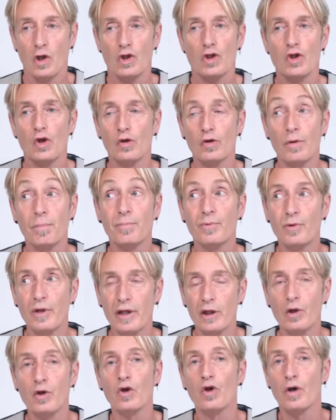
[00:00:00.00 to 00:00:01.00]
yo no
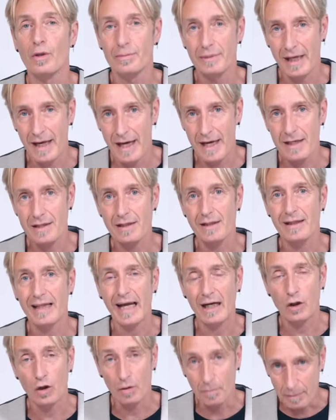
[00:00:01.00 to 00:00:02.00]
puedo comer
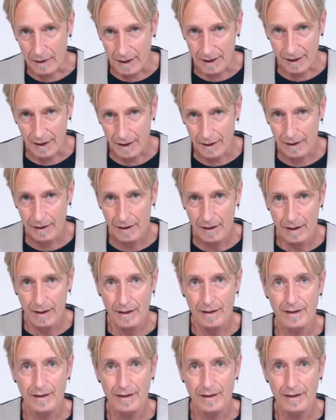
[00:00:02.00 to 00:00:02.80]
la comida